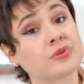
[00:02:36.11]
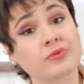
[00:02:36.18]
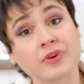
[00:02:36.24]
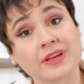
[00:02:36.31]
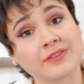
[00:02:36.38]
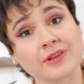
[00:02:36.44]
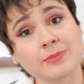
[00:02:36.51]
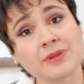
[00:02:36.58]
de
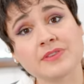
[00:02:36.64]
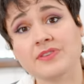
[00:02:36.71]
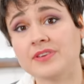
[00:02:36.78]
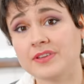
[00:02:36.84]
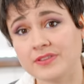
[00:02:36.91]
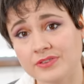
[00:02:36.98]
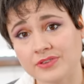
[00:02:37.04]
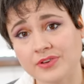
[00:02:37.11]
vraies
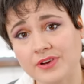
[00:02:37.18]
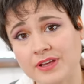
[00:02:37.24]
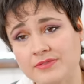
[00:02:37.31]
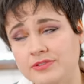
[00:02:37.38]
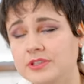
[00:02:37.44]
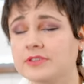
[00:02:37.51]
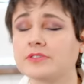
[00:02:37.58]
amitiés dans la vie,